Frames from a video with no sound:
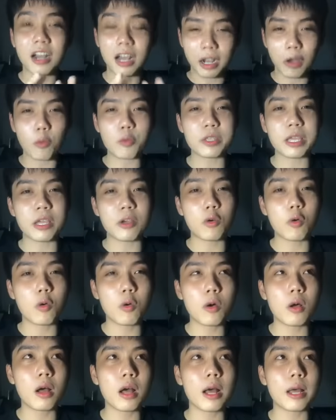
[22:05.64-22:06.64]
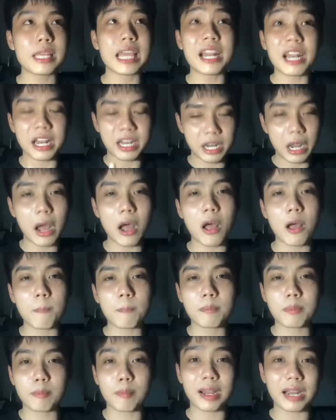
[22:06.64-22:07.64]
là câu chuyện của gia đình đó
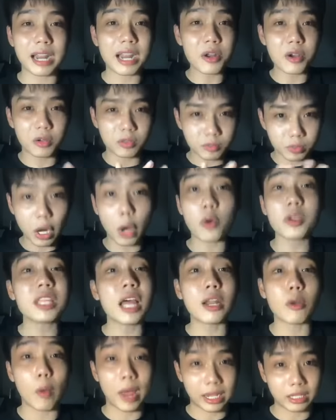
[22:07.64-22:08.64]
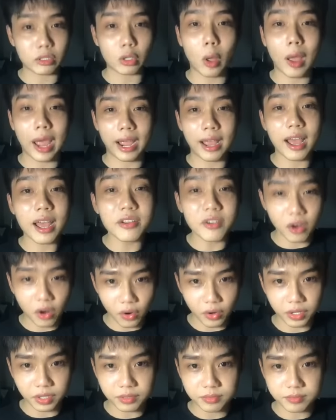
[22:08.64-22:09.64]
mà đã được đổi tên hoàn toàn hết rồi